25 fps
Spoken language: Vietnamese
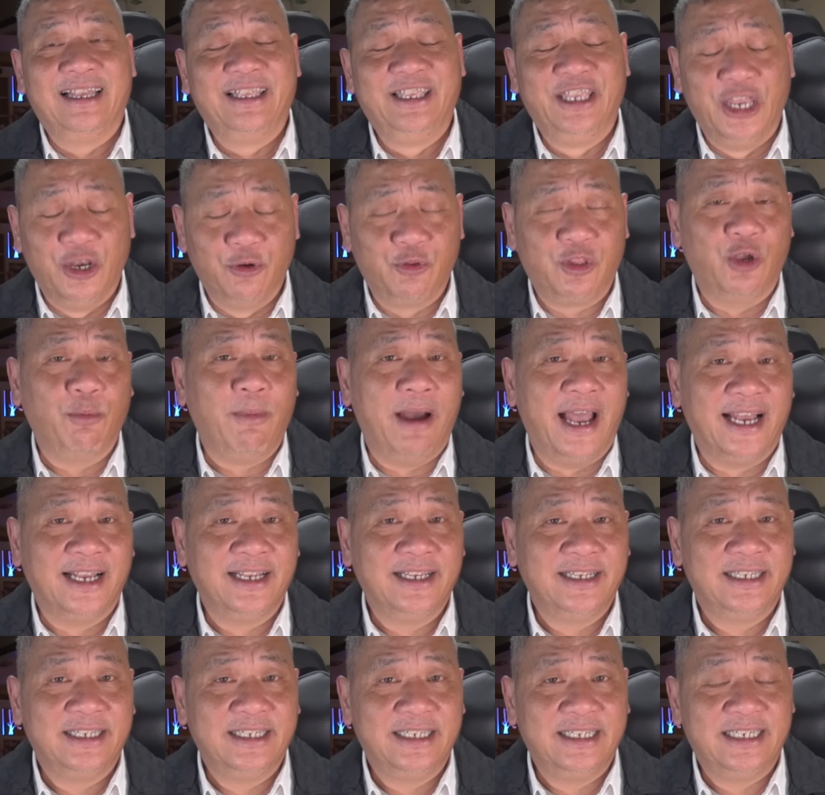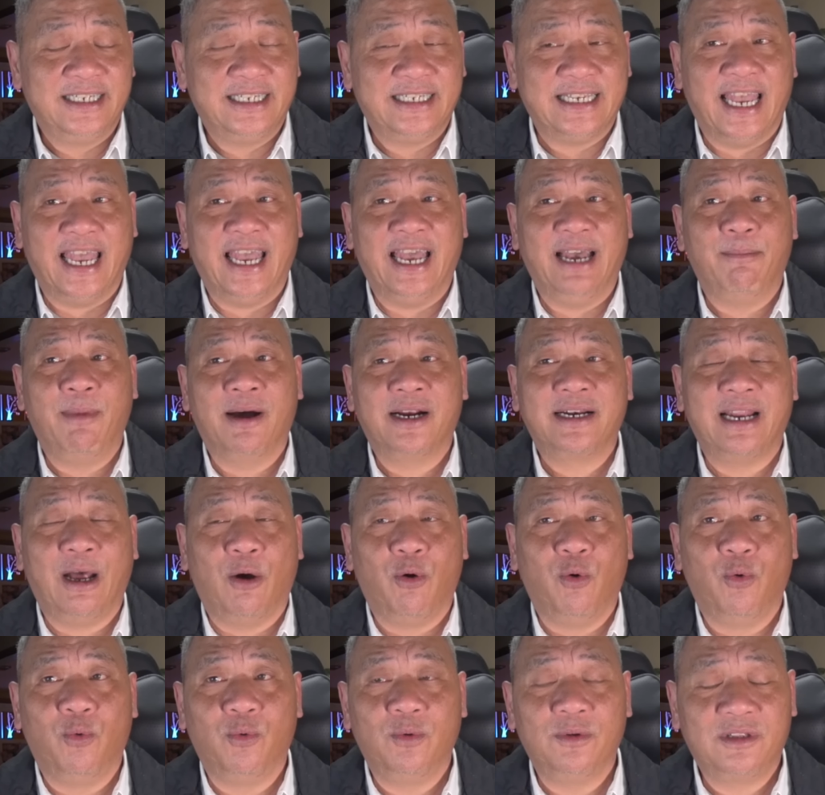nhiều tiểu bang sẽ bắt
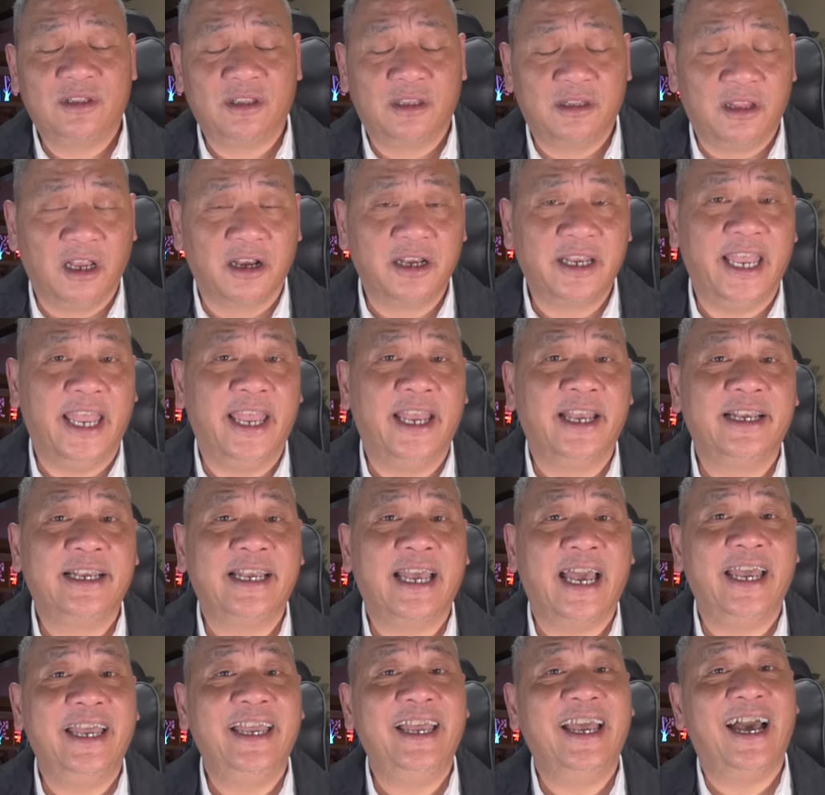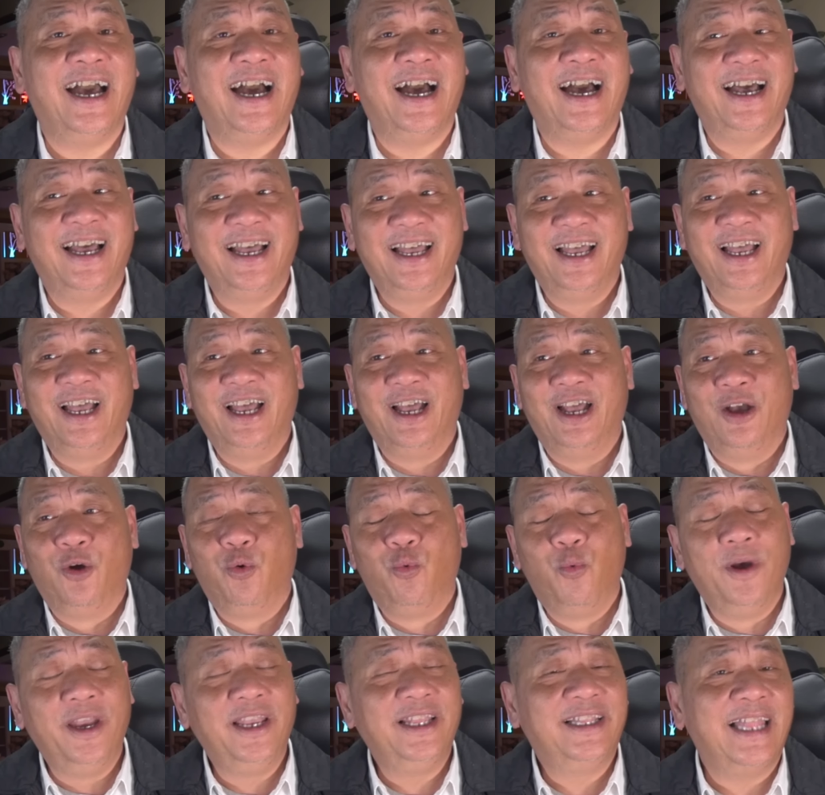đầu thực hiện cái à,
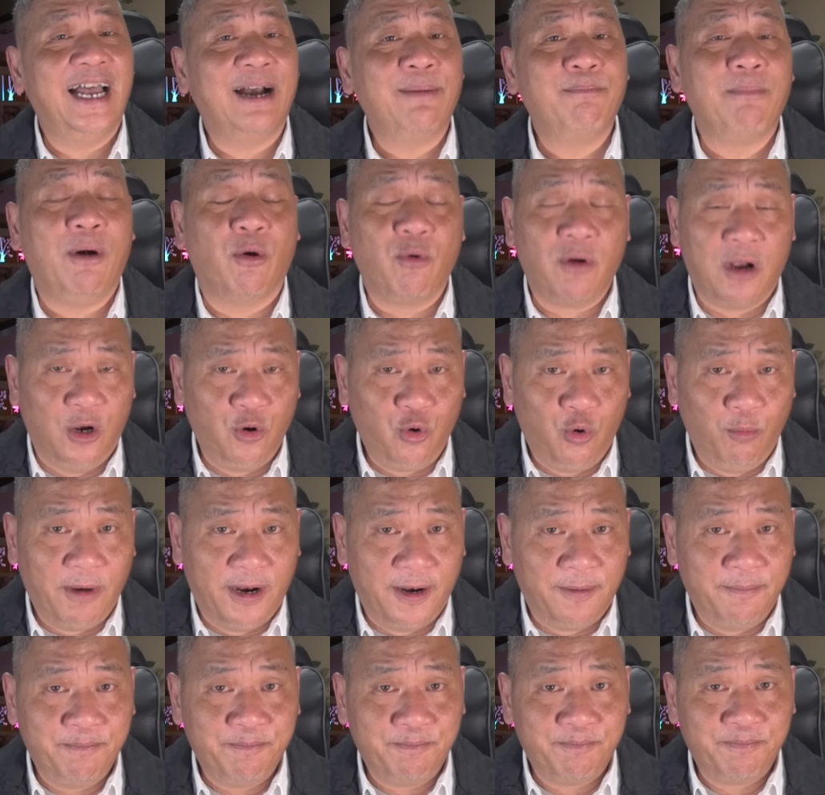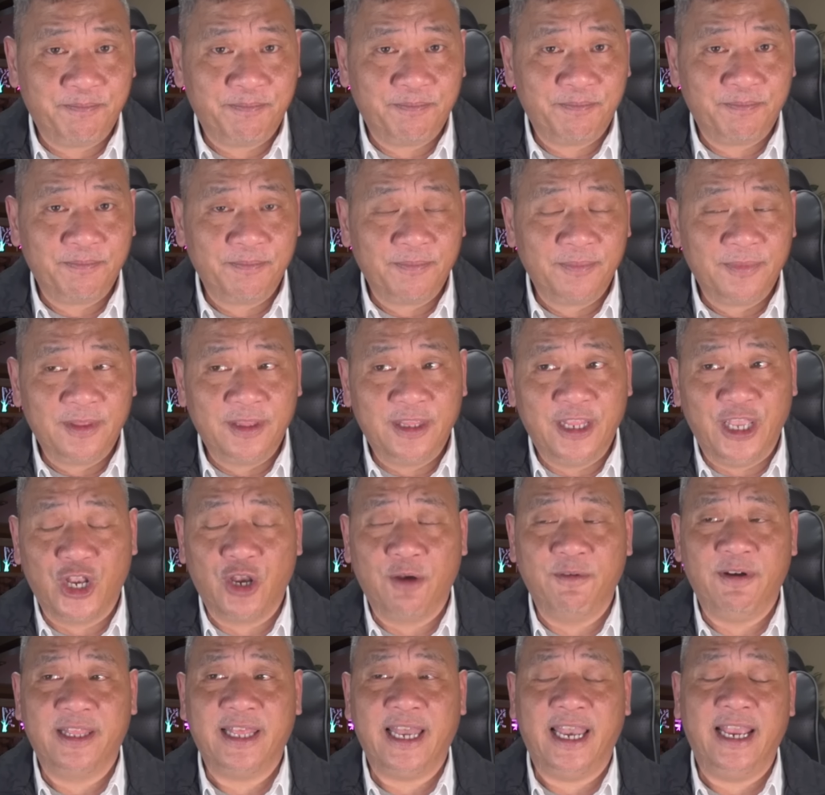quy tắc bầu cử của mình. Thì
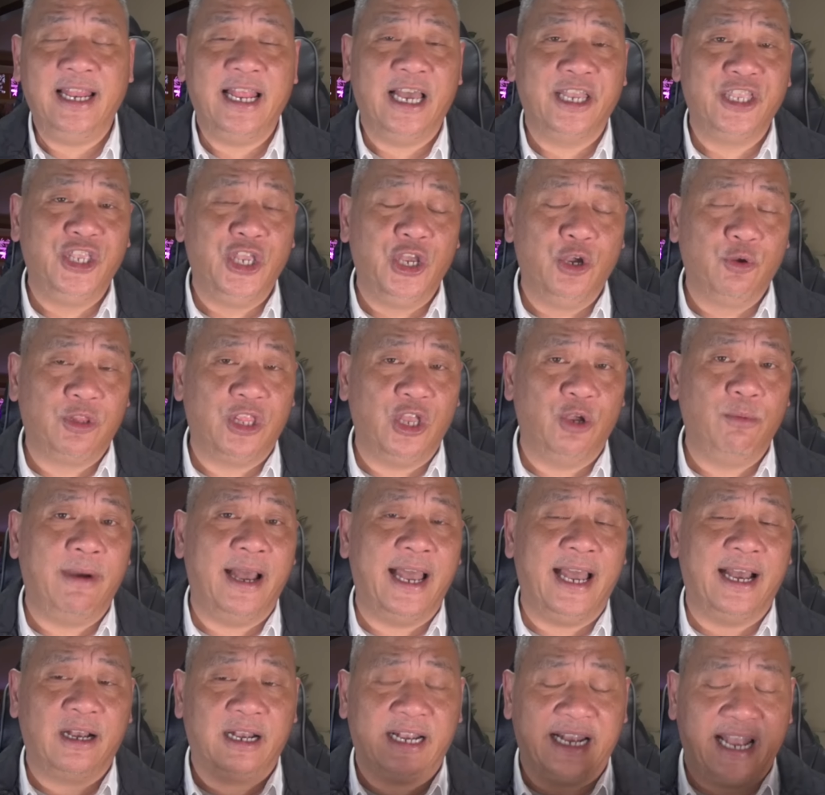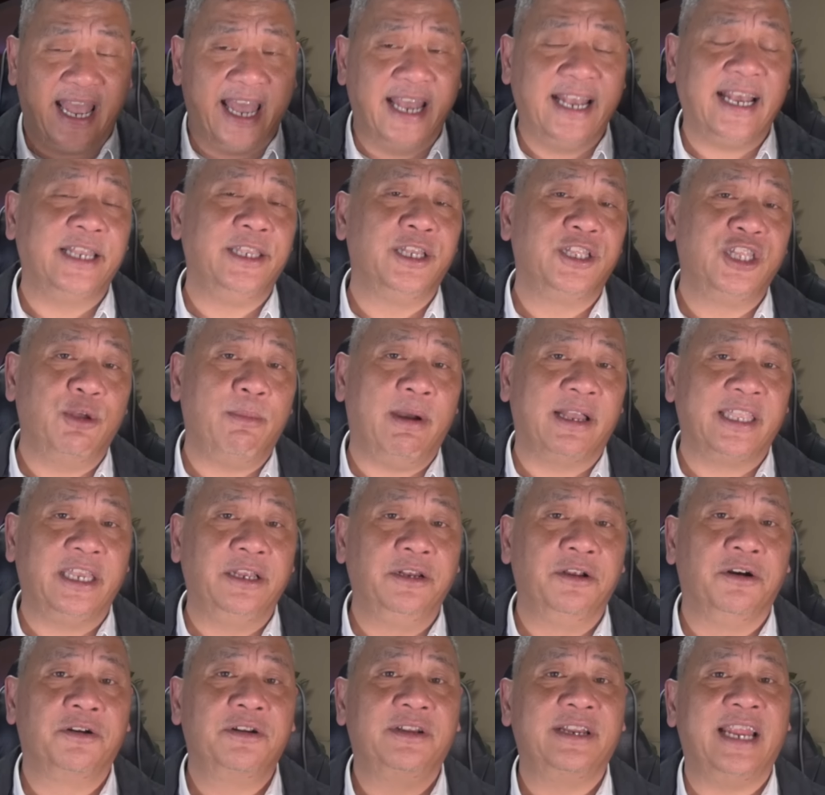quý vị thấy là nhiều tiểu bang, kể cả những tiểu bang
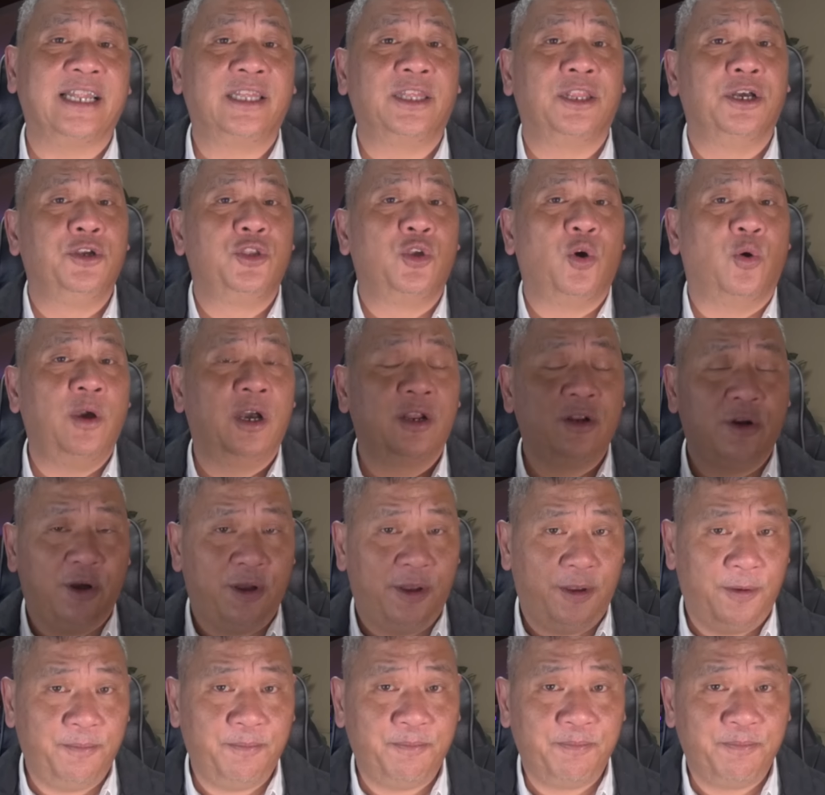chiến lược đã từ chối hết rồi.